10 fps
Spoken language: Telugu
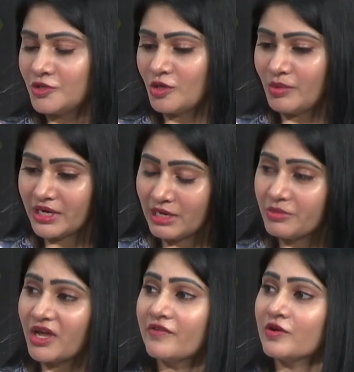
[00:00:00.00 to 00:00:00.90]
సో మనకి
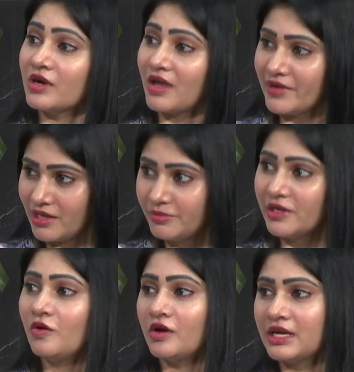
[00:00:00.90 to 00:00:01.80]
ఇప్పుడు అవి కూడా
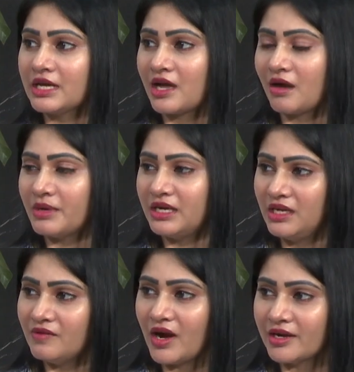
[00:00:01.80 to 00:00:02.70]
అవైలబుల్గా ఉన్నాయి hmm.
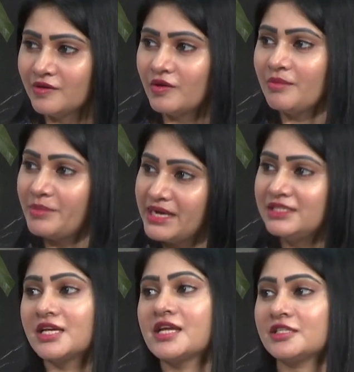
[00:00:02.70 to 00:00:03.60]
కాబట్టి వాటిని కూడా
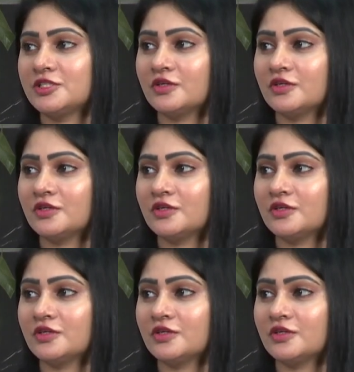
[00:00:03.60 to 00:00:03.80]
బీట్ చేయొచ్చు